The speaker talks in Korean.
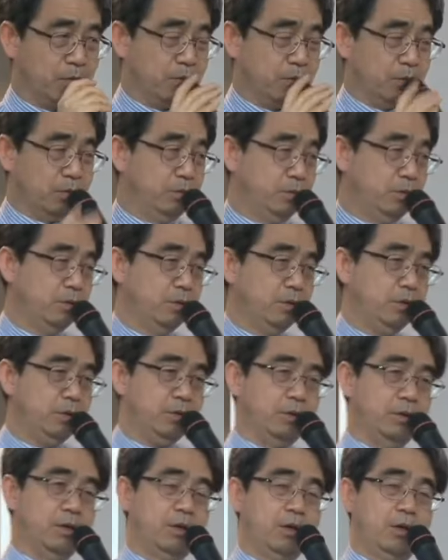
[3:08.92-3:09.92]

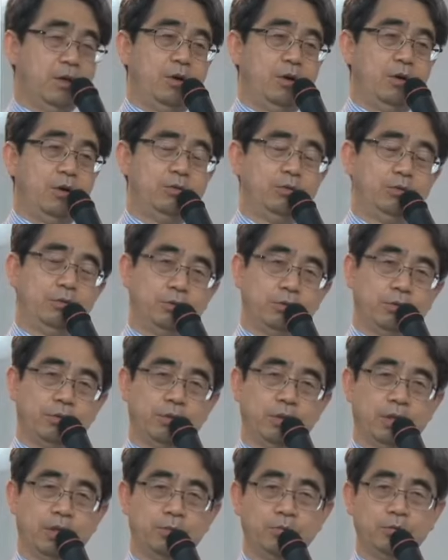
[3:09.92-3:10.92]
근데, 어유, 저
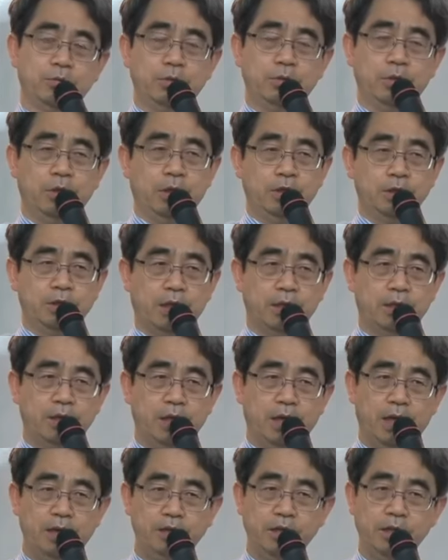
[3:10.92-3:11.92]
사람은 자기가
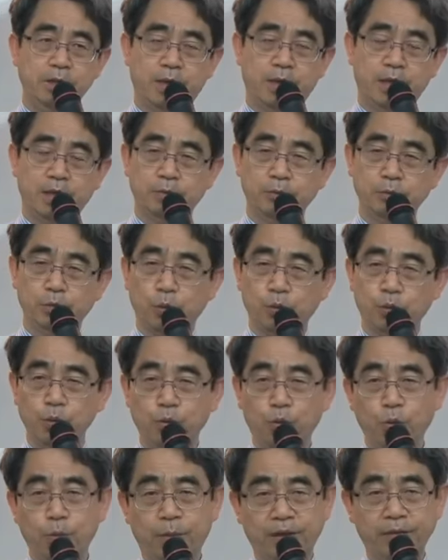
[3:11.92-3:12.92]
한 일만큼 돈을
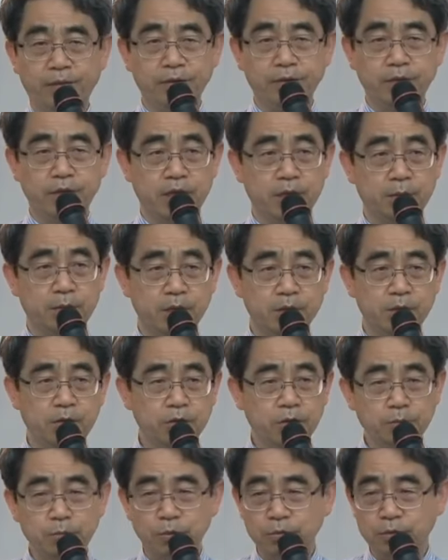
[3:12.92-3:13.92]
꼭 받는 사람이야. 이런
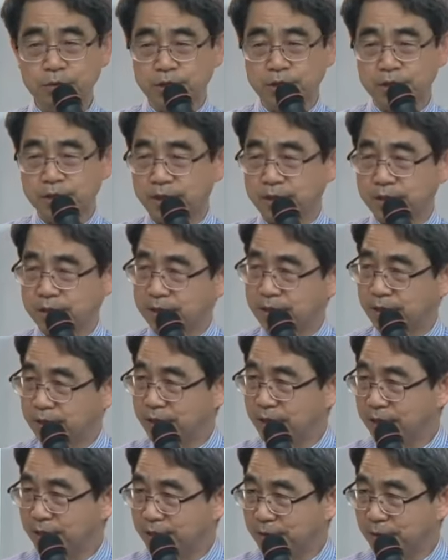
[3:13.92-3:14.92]
건 별로 칭찬의 대상이
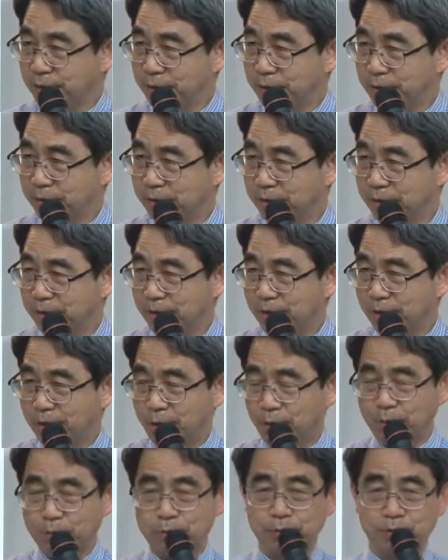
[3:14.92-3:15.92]
아니죠.
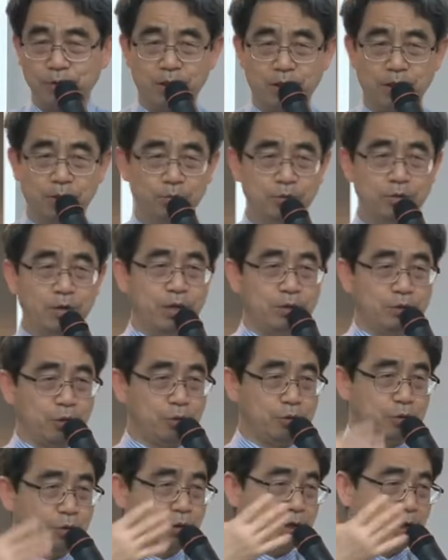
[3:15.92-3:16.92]
어우 저 사람은
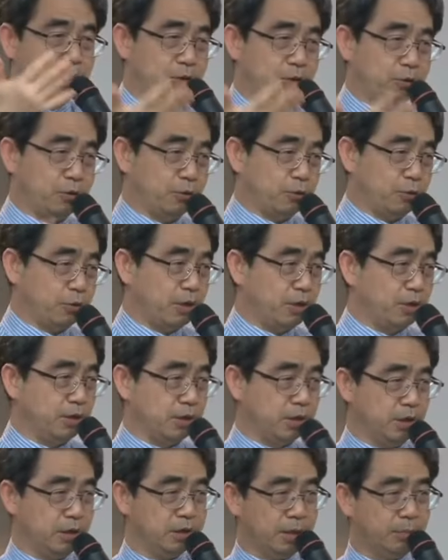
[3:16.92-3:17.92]
적절하게 적절한
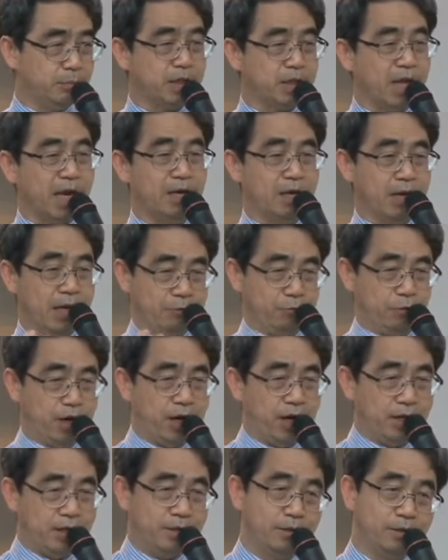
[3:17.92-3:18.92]
시기에 참 잘
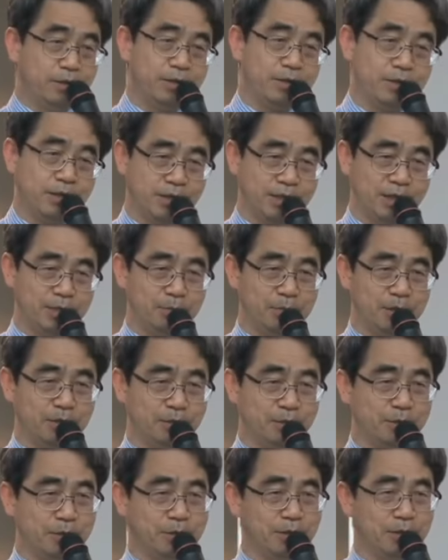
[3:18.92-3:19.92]
내놔 이럴 때
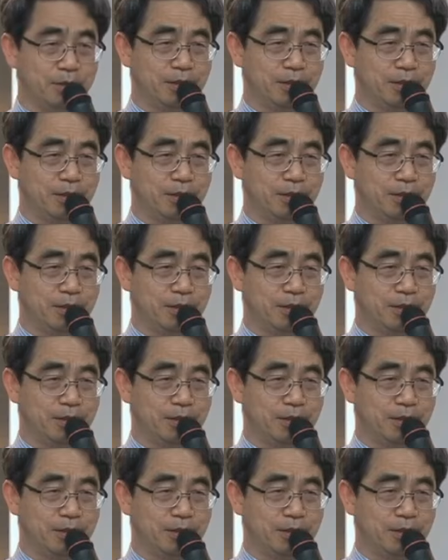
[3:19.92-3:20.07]
칭찬받죠.